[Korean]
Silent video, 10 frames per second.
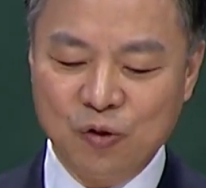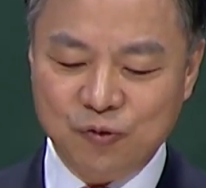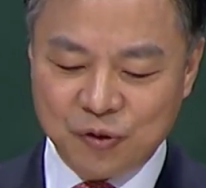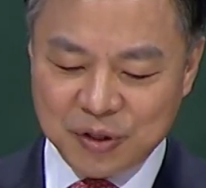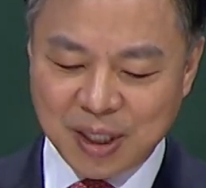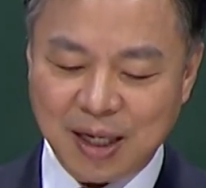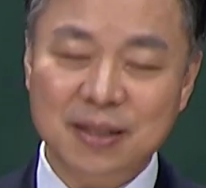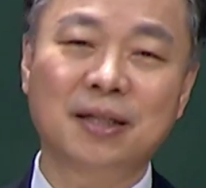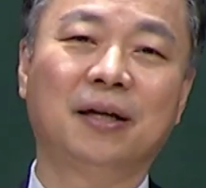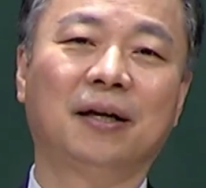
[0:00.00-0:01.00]

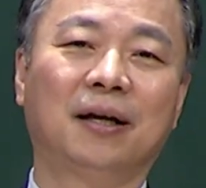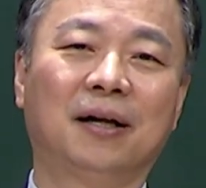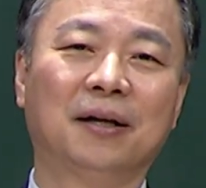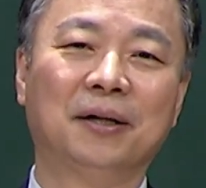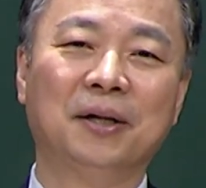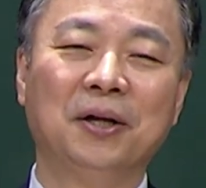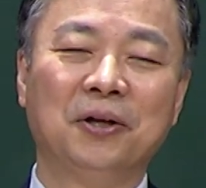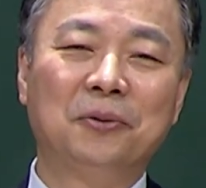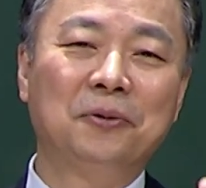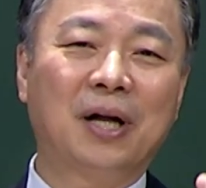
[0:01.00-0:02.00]
군사같이 리라
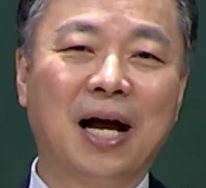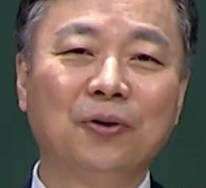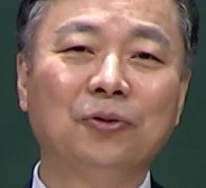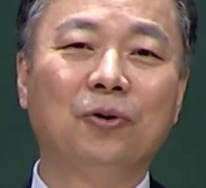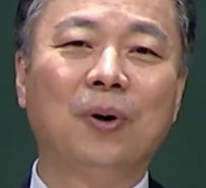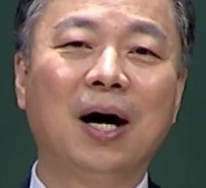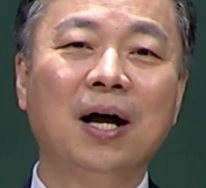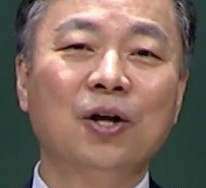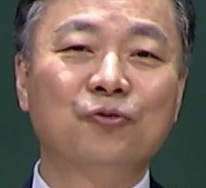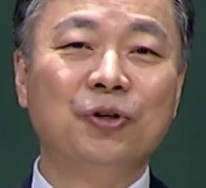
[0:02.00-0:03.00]
여러분 강도와
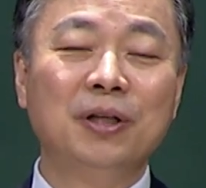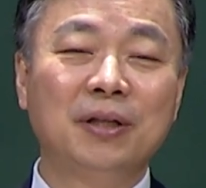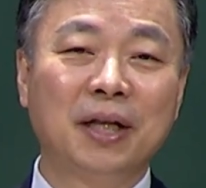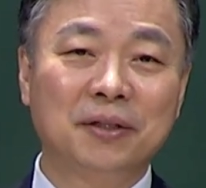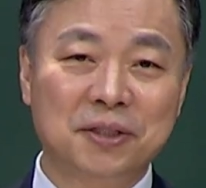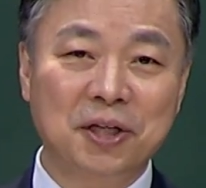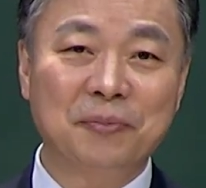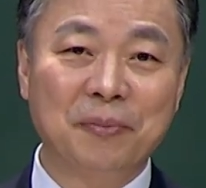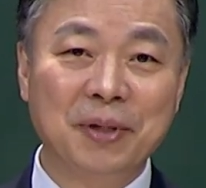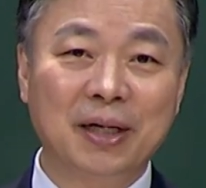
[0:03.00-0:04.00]
군인들의 특징이
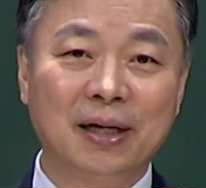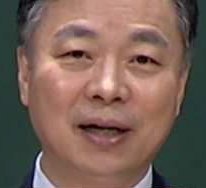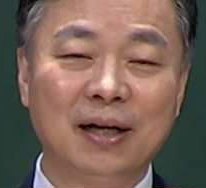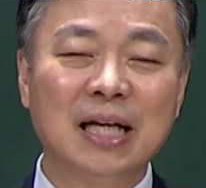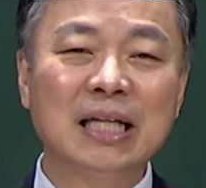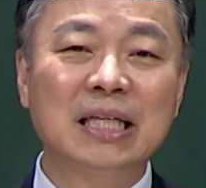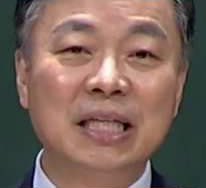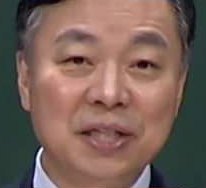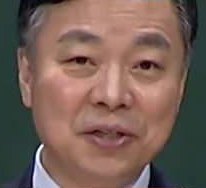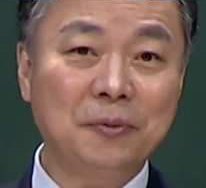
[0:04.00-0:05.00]
뭡니까?
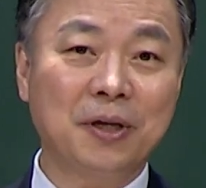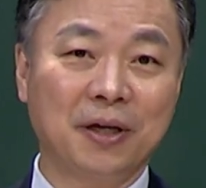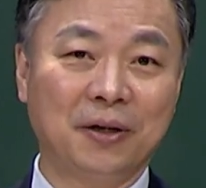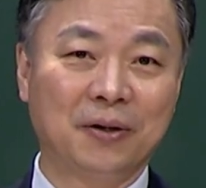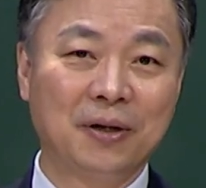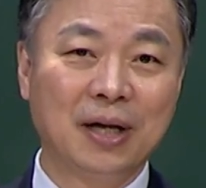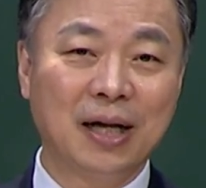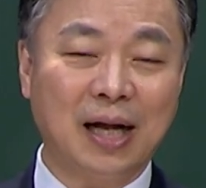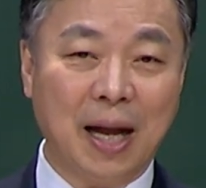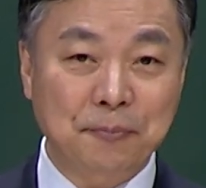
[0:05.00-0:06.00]
기습이에요.
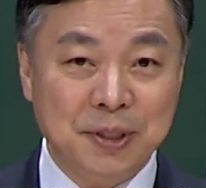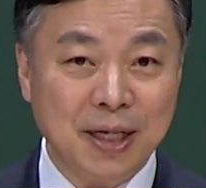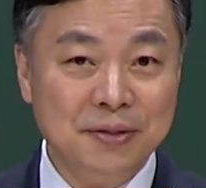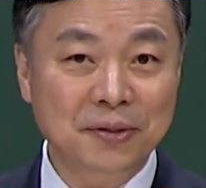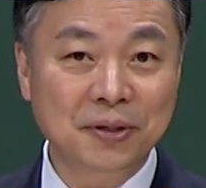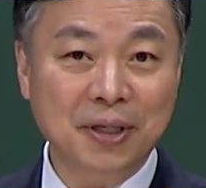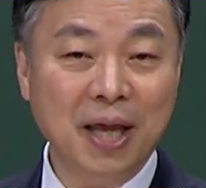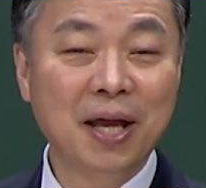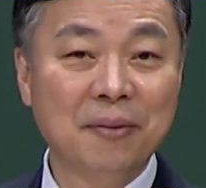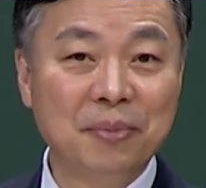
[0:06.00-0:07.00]
갑작스럽게
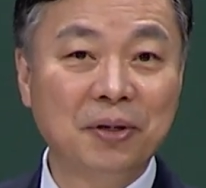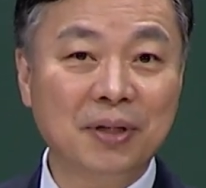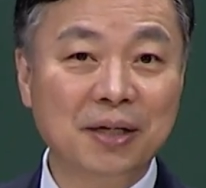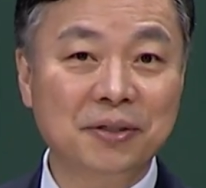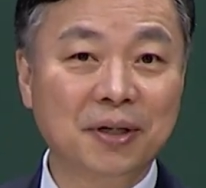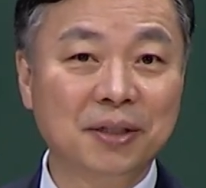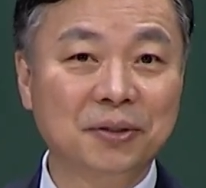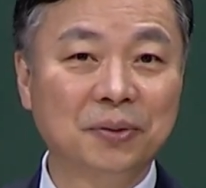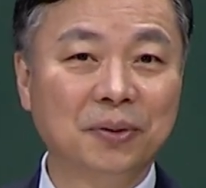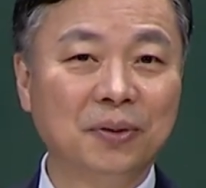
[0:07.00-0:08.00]
밀어닥쳐
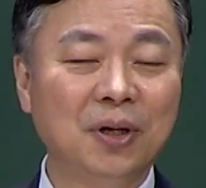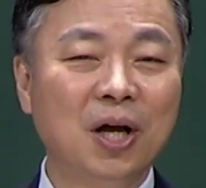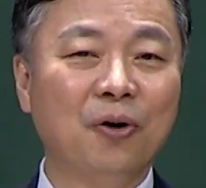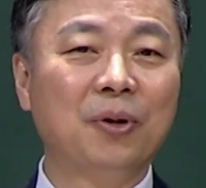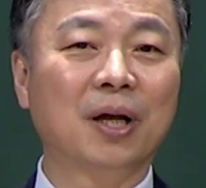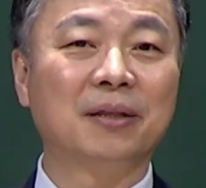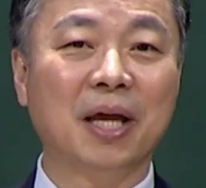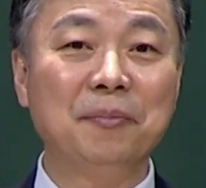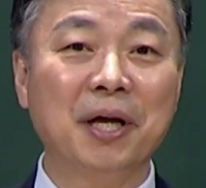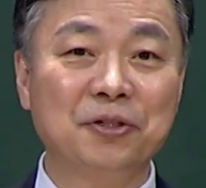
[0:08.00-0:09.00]
가지고 우리가
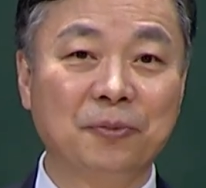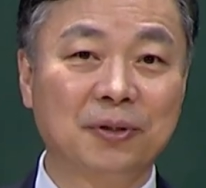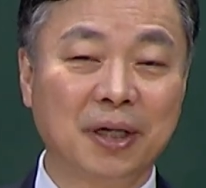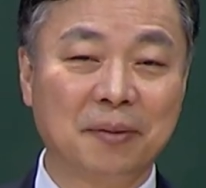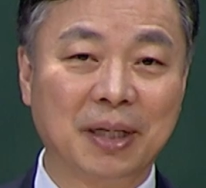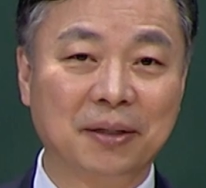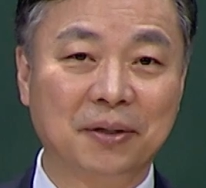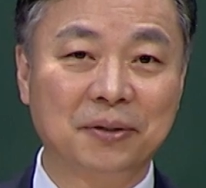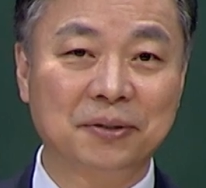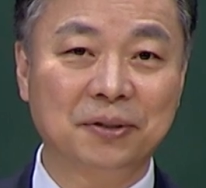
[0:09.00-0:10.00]
대비하지 못하게 만드는
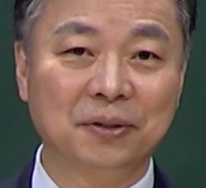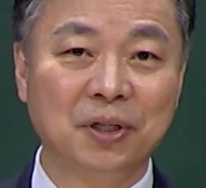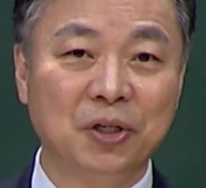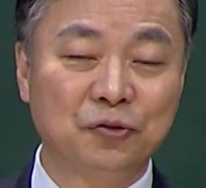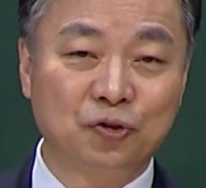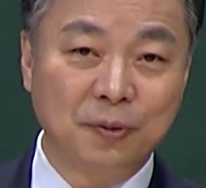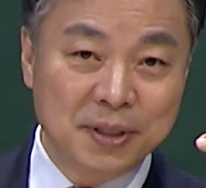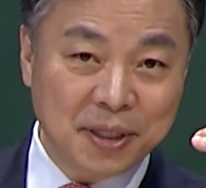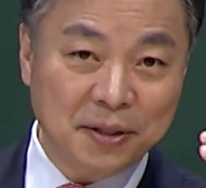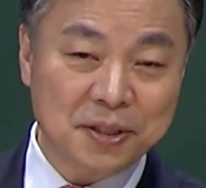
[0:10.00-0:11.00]
거죠. 두
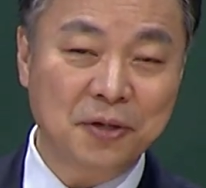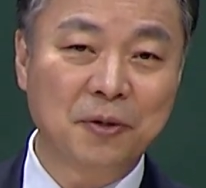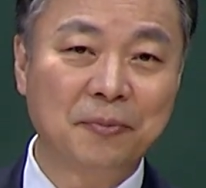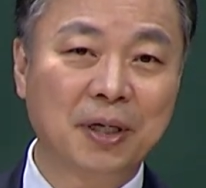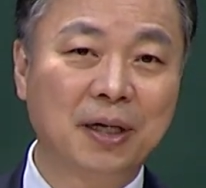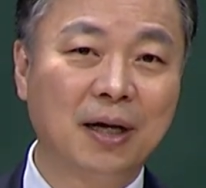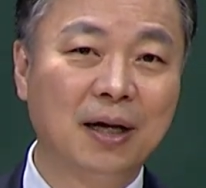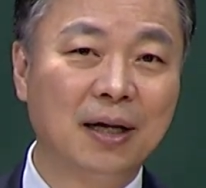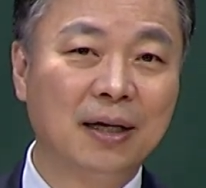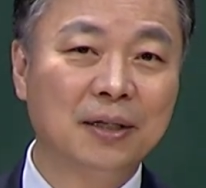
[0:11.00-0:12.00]
번째 특징이 뭡니까?
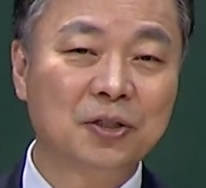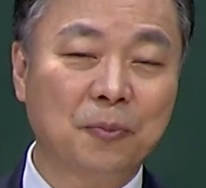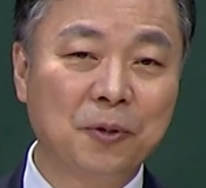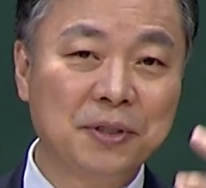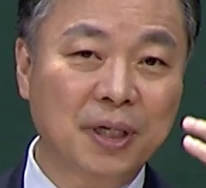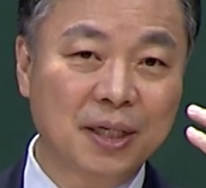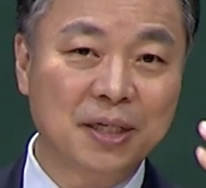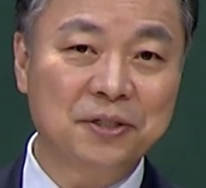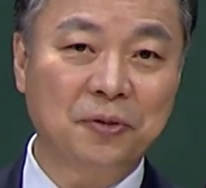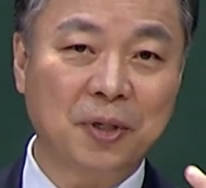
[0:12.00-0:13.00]
첫 번째가
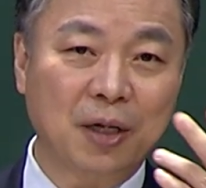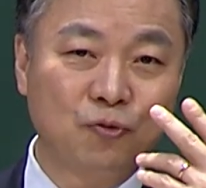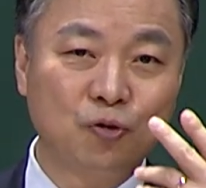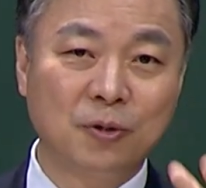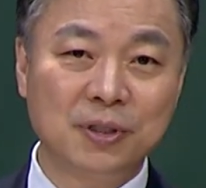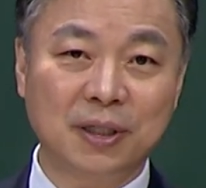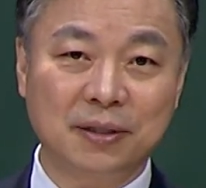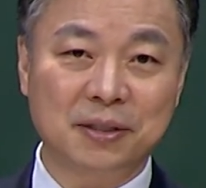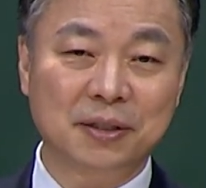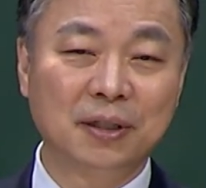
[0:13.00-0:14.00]
기습이란 두 번째
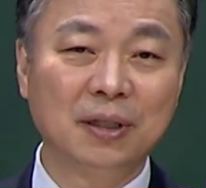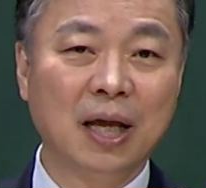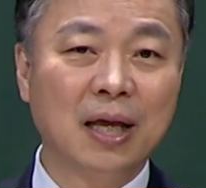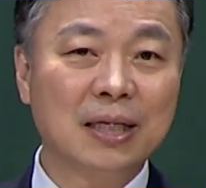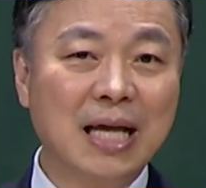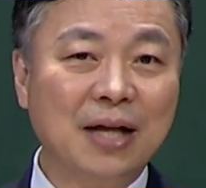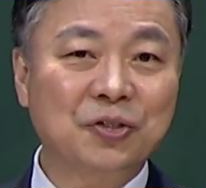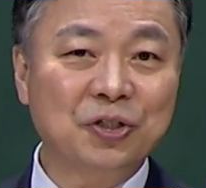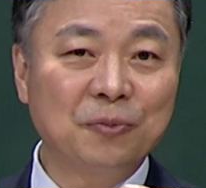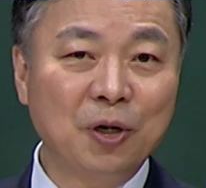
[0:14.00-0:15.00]
특징은
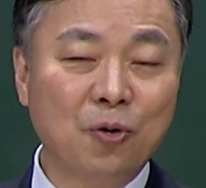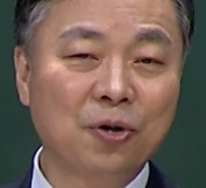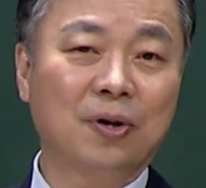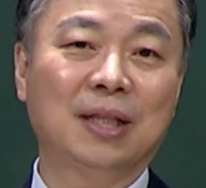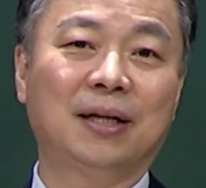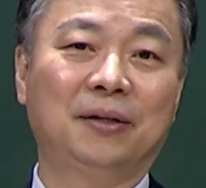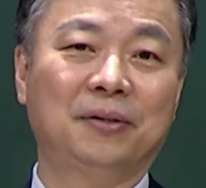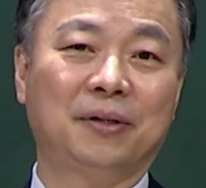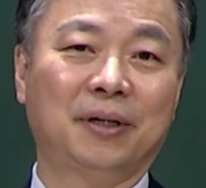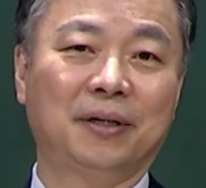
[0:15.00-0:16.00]
약점을 공격한다는 거예요.